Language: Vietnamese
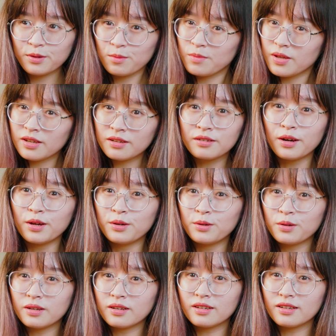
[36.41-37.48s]
không biết cười
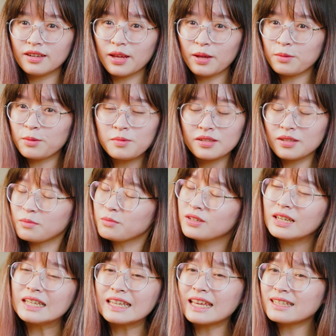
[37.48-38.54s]
luôn em không bao giờ em
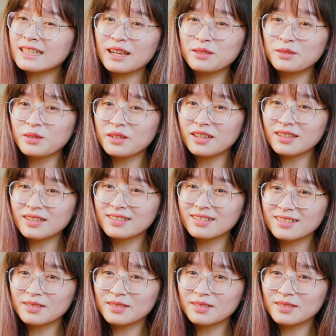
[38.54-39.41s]
cười nhe răng luôn á